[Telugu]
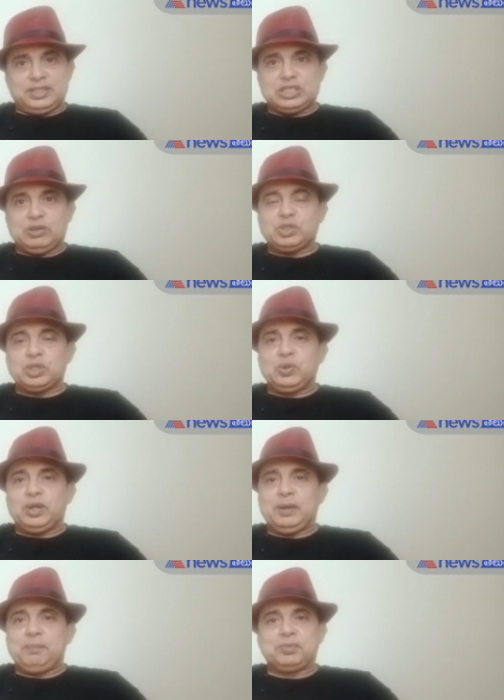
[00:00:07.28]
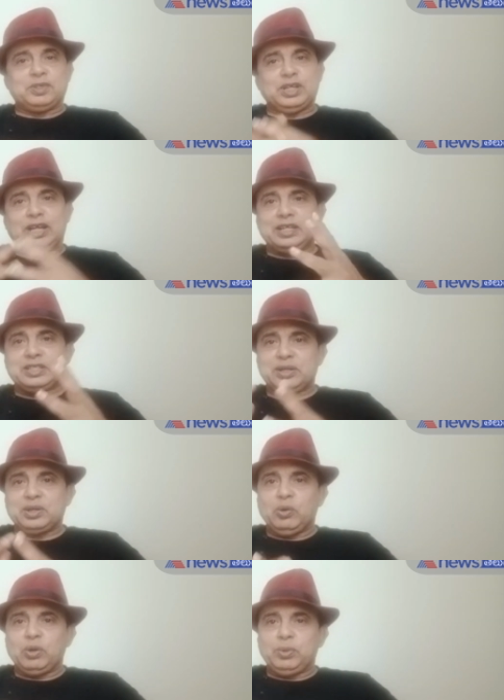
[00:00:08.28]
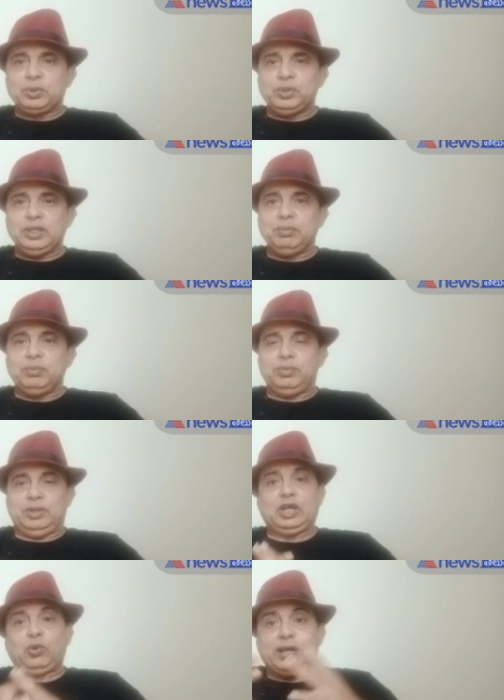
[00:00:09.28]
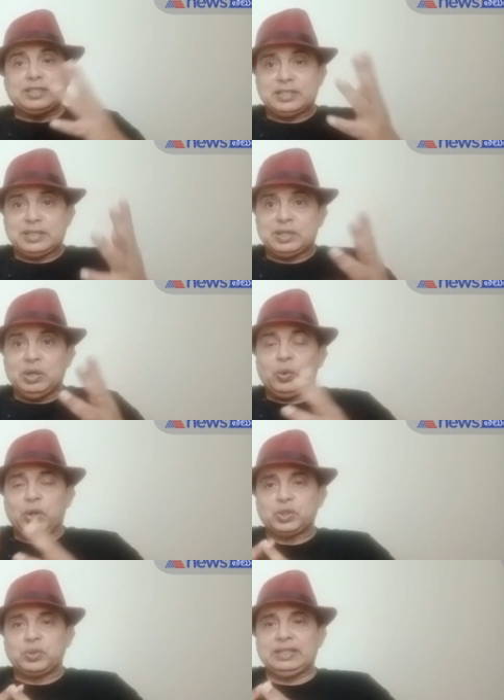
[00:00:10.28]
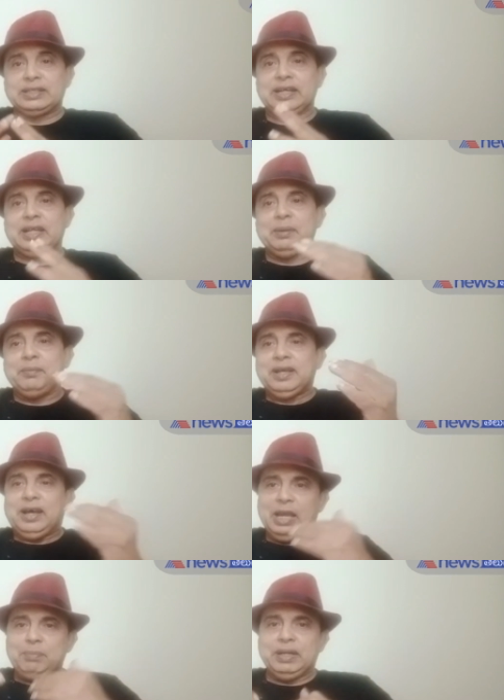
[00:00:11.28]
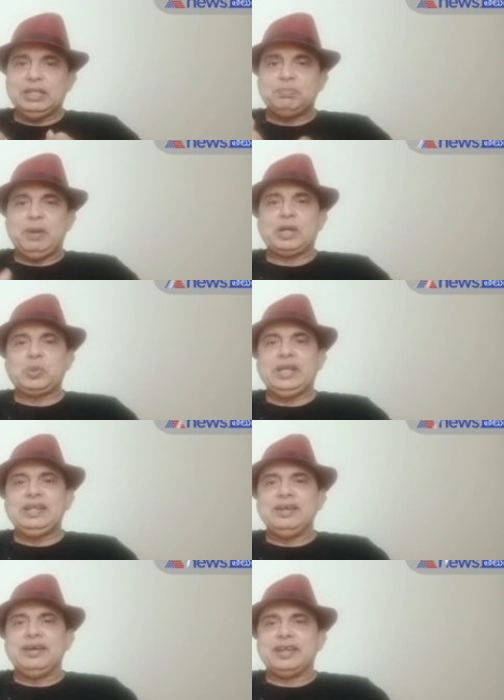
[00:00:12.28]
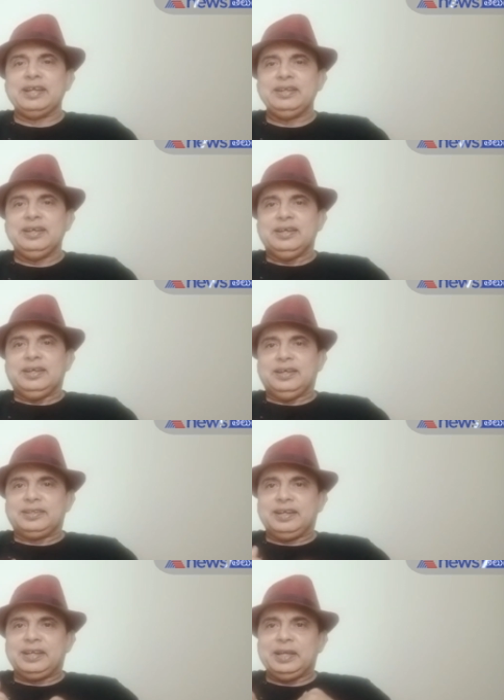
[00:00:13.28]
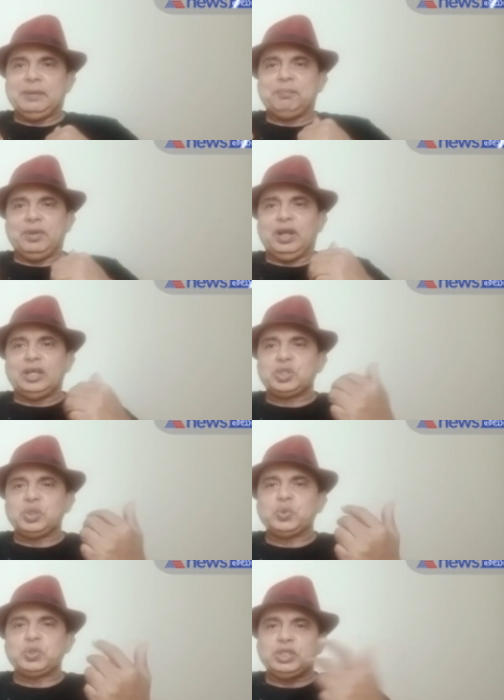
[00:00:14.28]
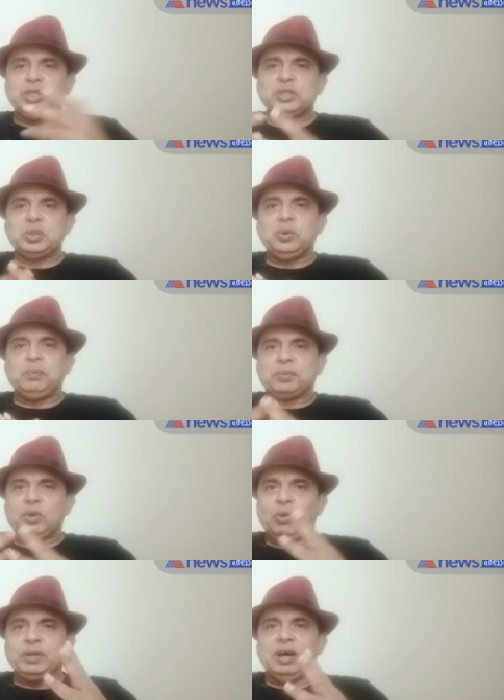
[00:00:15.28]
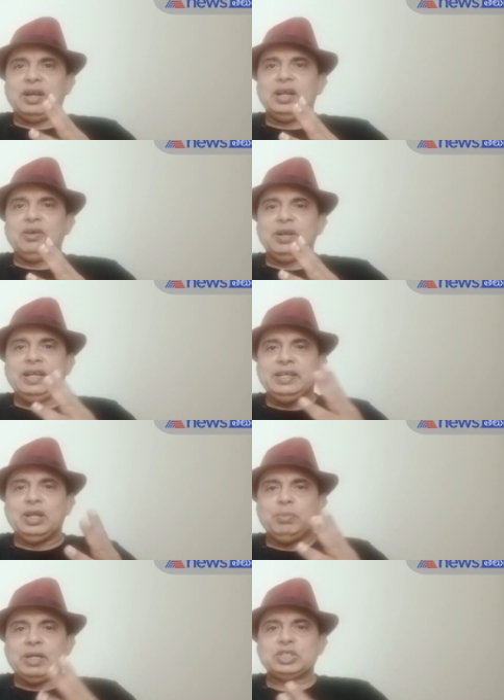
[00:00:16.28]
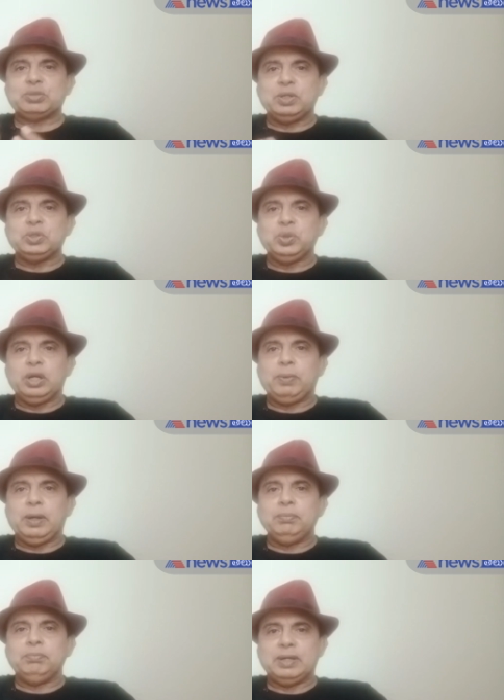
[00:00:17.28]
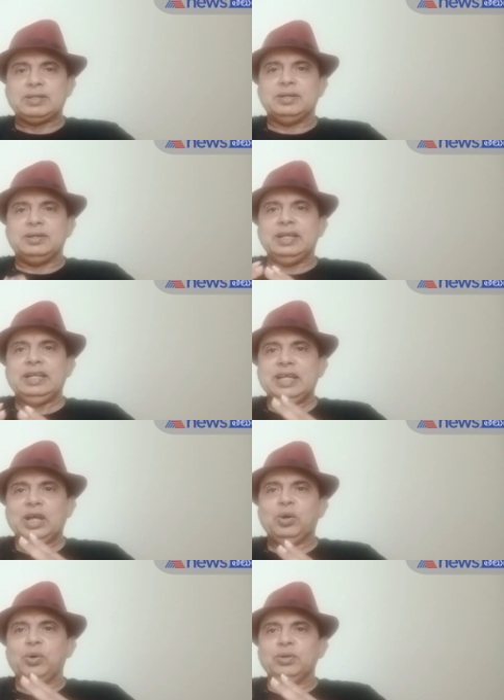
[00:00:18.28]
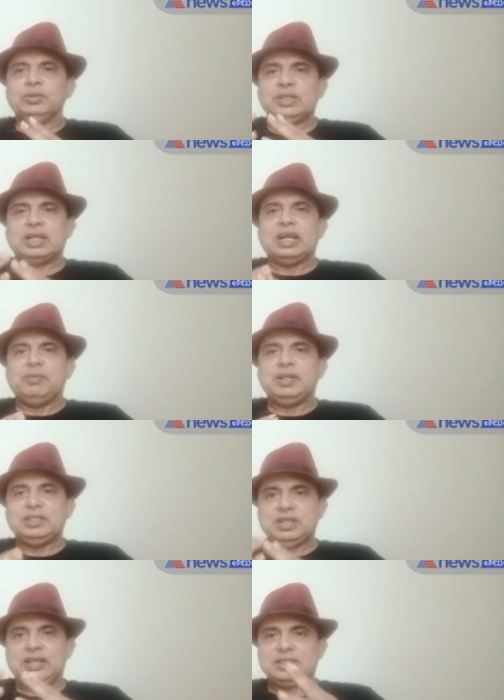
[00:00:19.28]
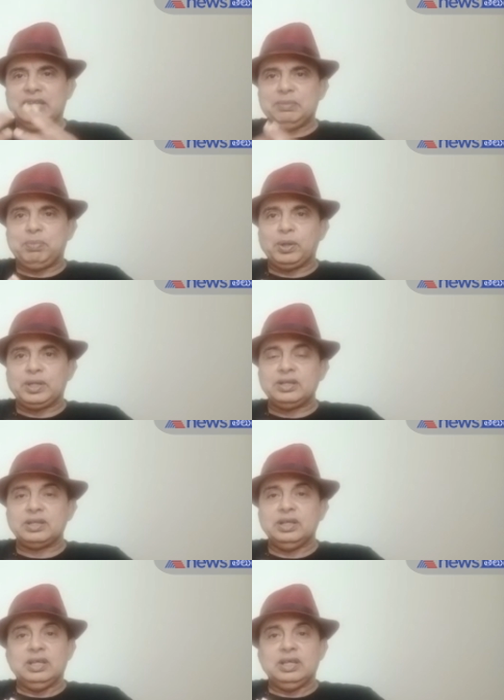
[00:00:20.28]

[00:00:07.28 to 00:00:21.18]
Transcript: ఈ సంవత్సరం కూడా చాలా ఎక్సైటింగ్గా ఉండబోతుంది ఎక్కువ ఎక్సైటింగ్గా ఉండొచ్చు కూడా ఎందుకంటే ఐపీఎల్ ఈస్ బ్యాక్ టు ఇండియా అగైన్ ఎందుకంటే లాస్ట్ టూ సీజన్స్లో కోవిడ్ కారణాల వల్ల ఇండియాలో మ్యాచెస్ మనం చూడలేకపోయాం బట్ ఇండియాలో uh, జరగడం అనేది చాలా చాలా ఇంపార్టెంట్